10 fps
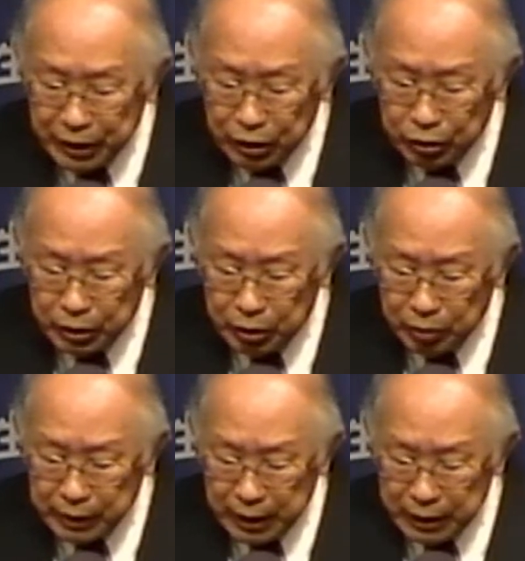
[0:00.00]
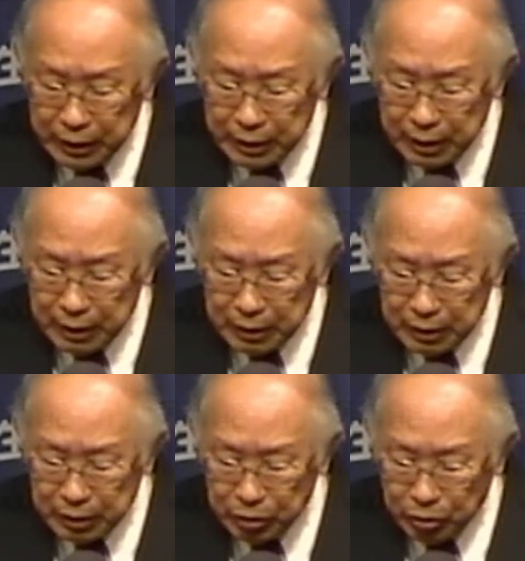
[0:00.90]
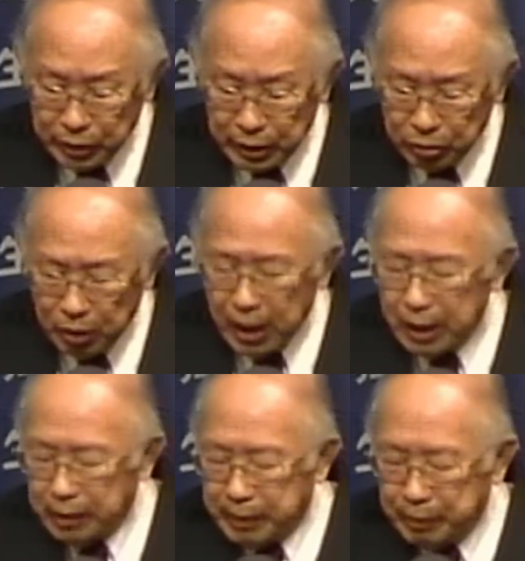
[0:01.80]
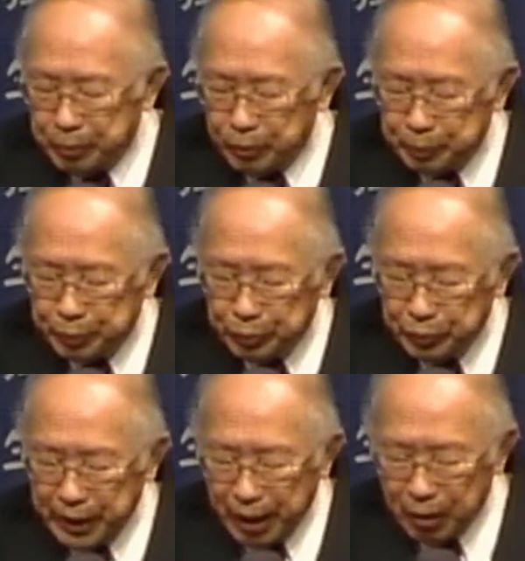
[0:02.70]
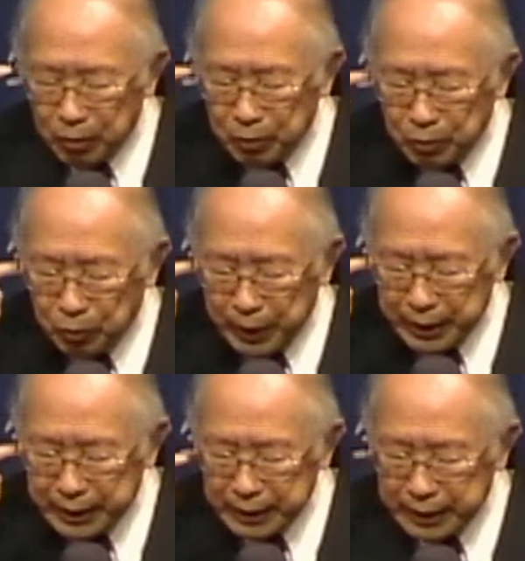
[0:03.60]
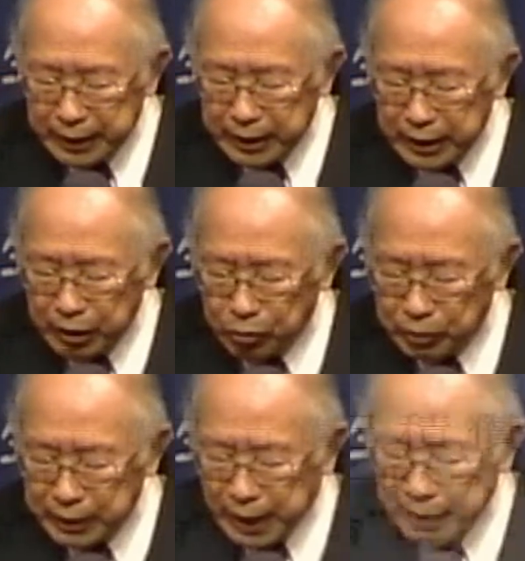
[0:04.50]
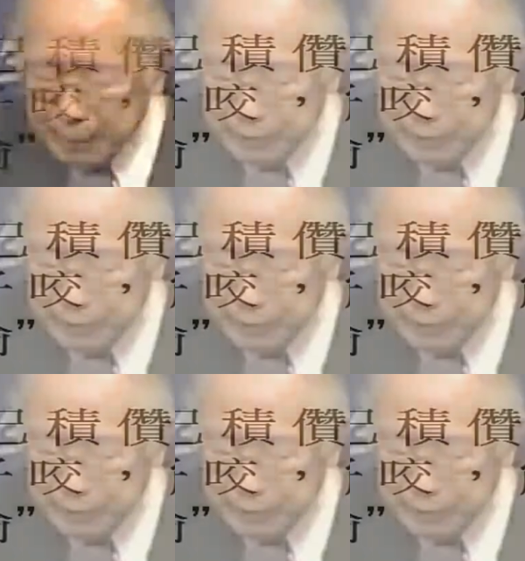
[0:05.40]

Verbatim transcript: 第十六章十呃十九节说：“你们不要为自己积存财宝